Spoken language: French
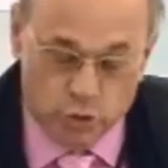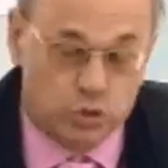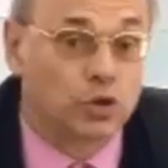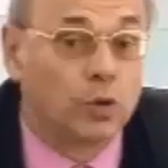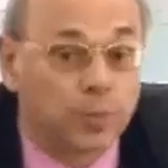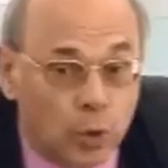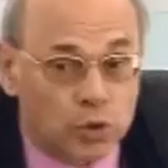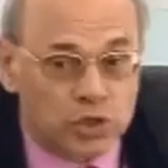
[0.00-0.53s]
Ce
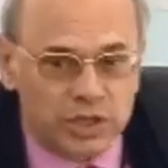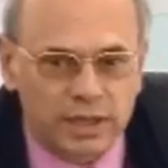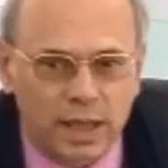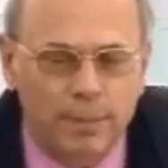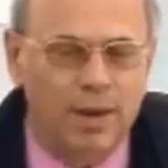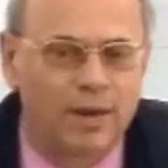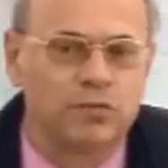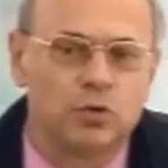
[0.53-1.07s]
projet
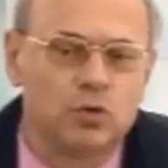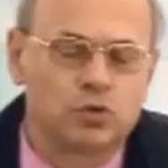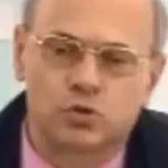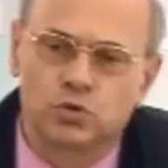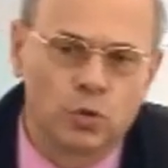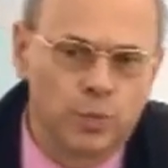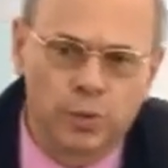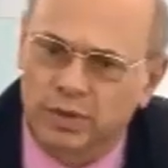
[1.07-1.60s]
n'a pas vu le
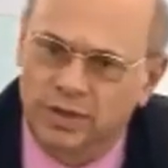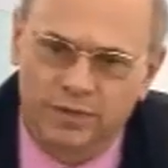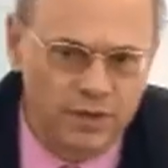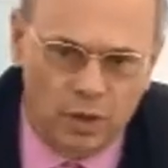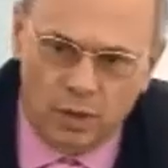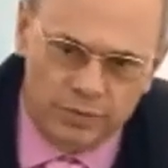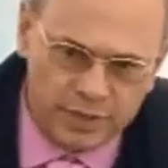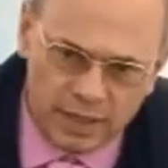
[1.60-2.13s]
jour pour
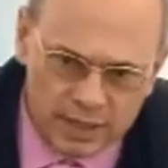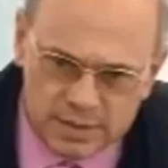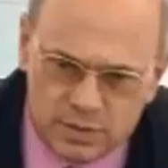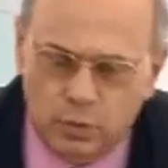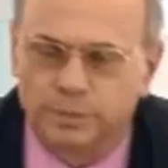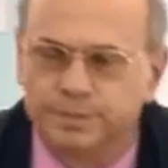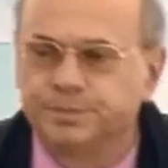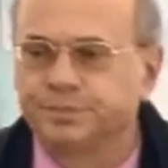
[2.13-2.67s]
différentes
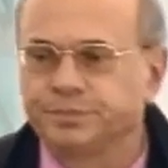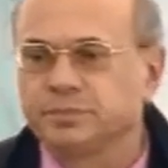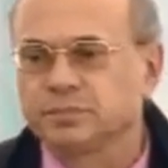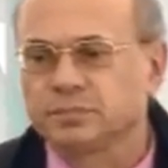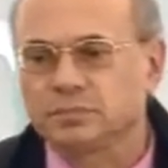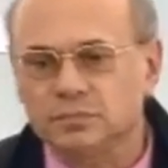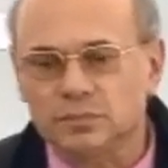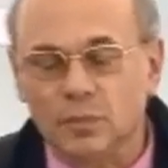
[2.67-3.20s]
raisons.
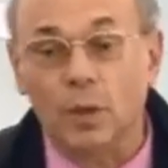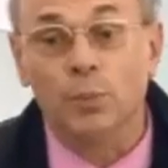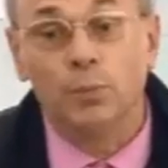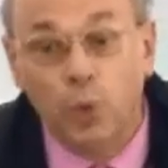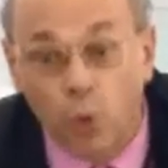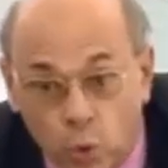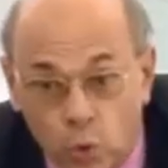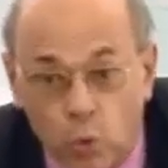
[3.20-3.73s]

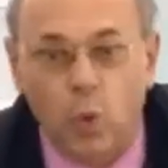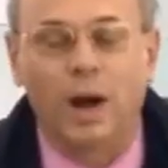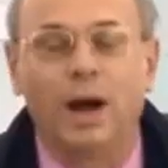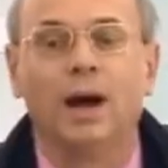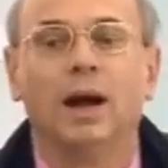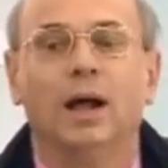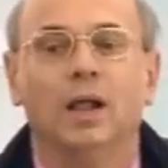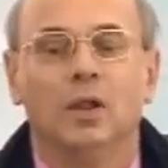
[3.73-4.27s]

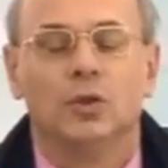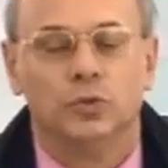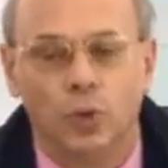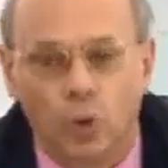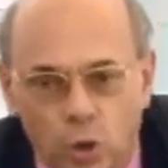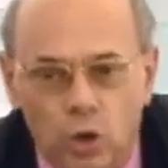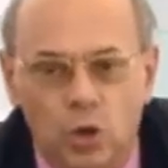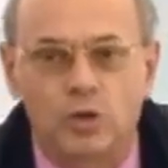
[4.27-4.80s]
Pourquoi ne
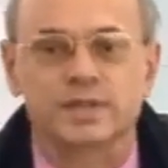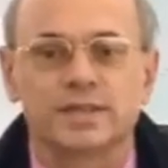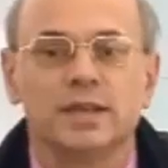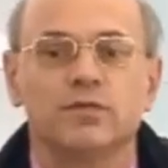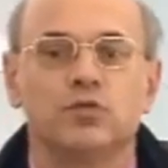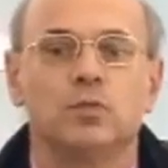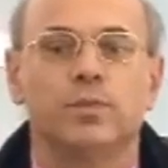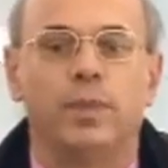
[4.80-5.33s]

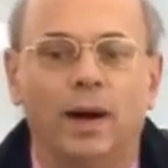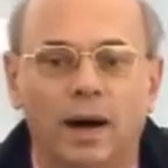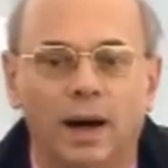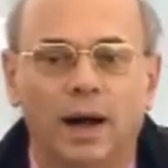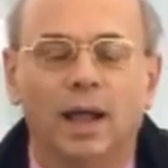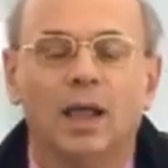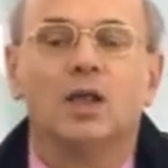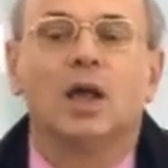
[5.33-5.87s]
relancez-vous
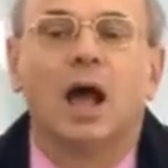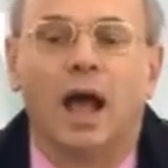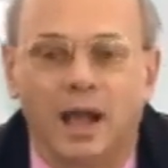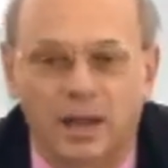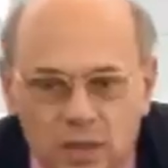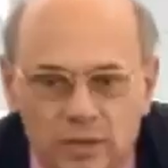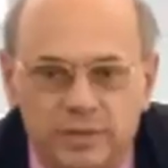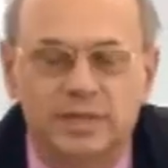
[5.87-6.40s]
pas un
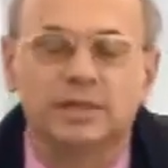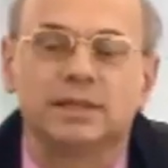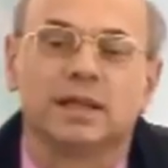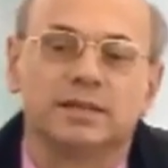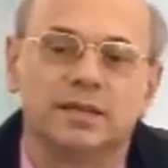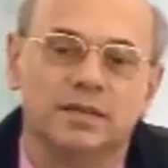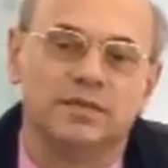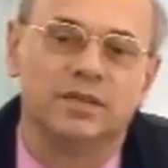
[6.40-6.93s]

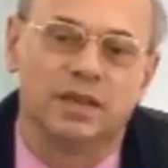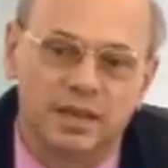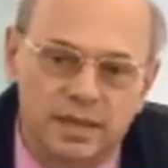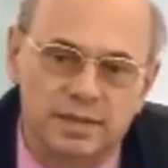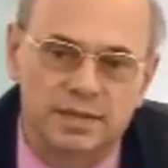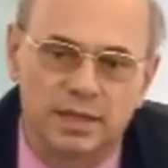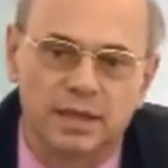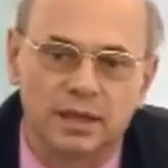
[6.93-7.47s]
quantitative
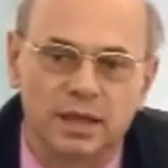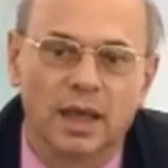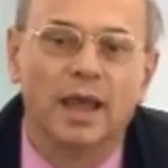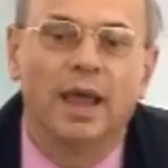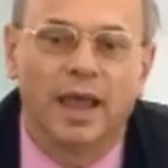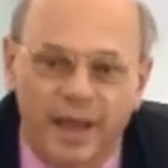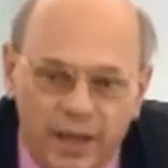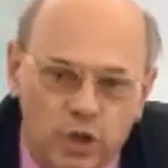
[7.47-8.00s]
easing
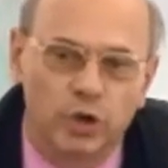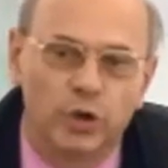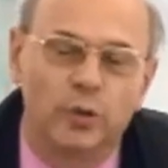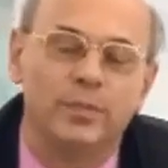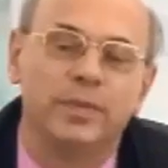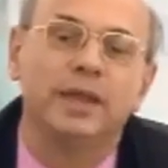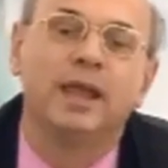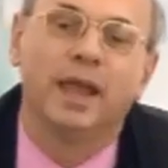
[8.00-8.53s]

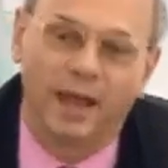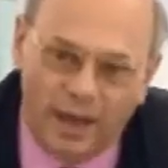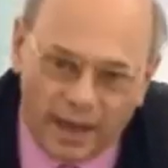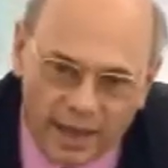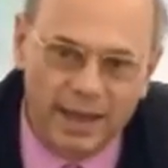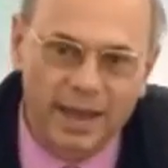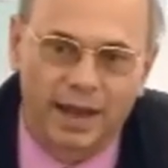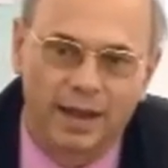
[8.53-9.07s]
économie
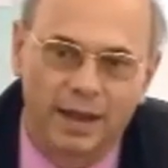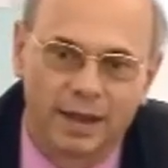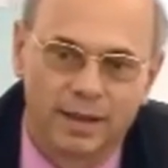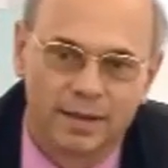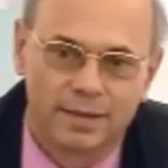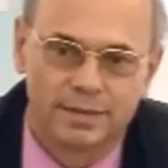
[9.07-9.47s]
réelle